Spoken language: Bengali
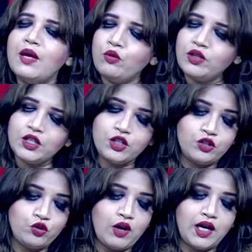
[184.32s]
এবং ওনার
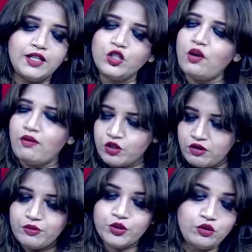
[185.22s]
নোয়াখালীতে
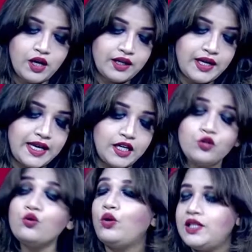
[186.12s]
সমাবেশও আগে এটা
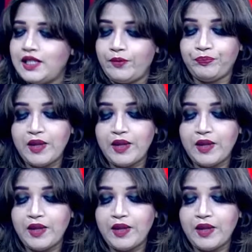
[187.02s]
চলছে